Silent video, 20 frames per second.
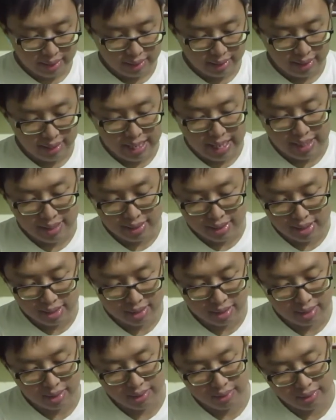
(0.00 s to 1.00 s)
dan other.
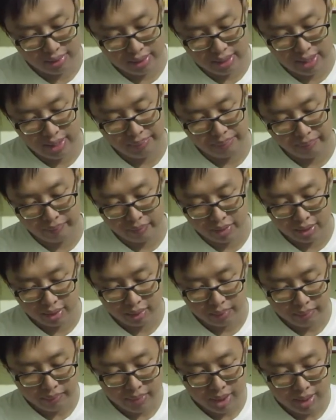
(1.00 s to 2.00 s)
Nah,
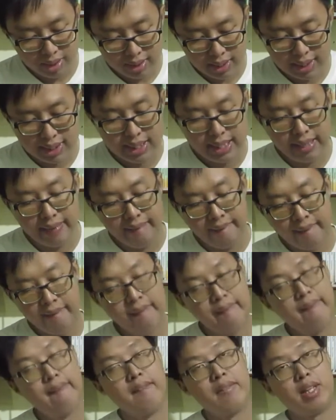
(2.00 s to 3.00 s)
ini
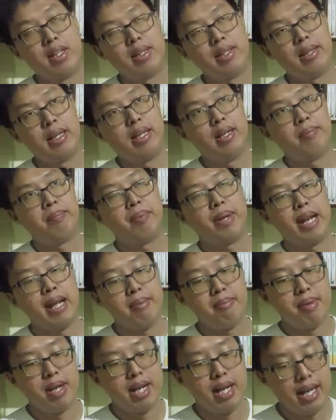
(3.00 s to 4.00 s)
eh,
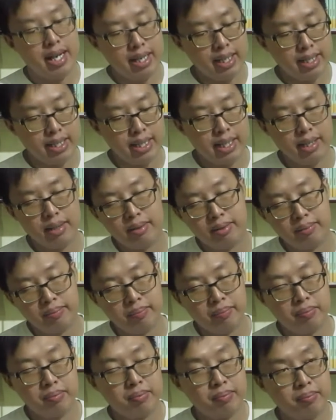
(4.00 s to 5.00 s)
penambahan yang
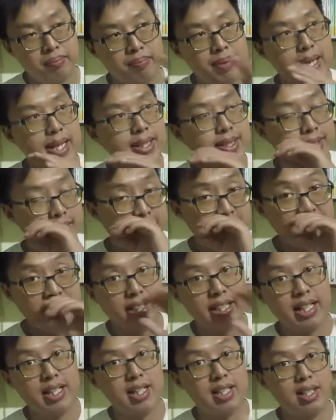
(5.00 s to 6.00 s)
paling
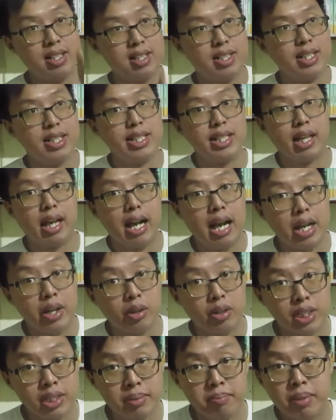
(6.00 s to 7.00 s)
signifikan di
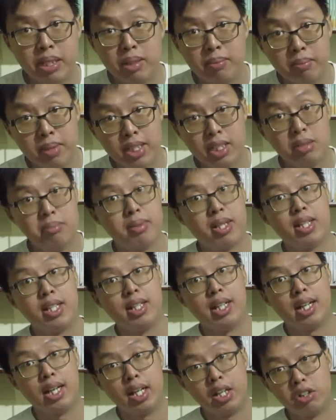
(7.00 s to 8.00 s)
iOS 14
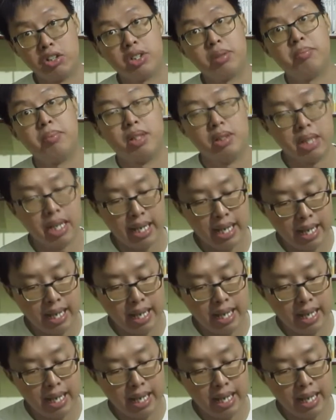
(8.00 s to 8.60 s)
dibandingkan iOS sebelum